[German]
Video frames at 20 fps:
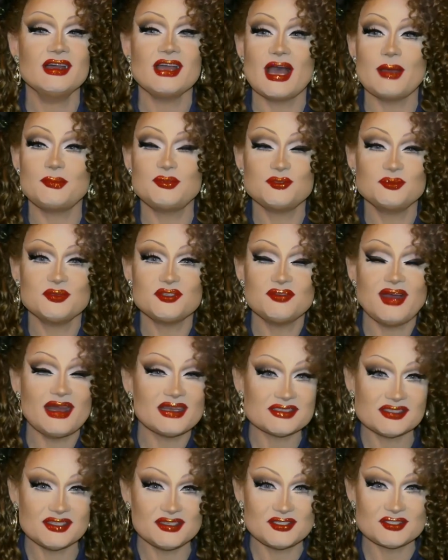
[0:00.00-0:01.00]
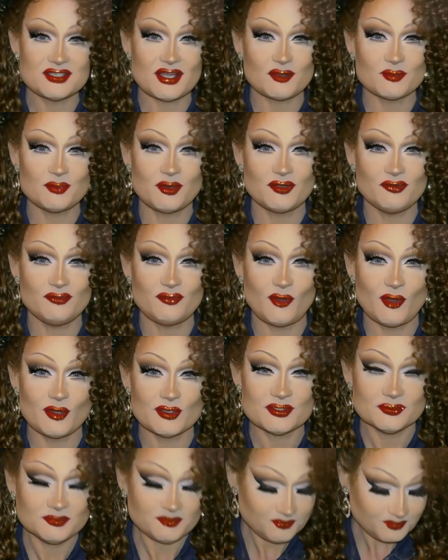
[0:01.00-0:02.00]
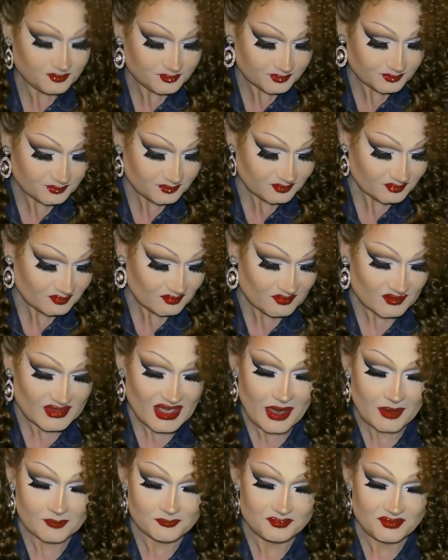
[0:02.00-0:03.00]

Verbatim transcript: Habe ich mich wahnsinnig darüber gefreut. Ja,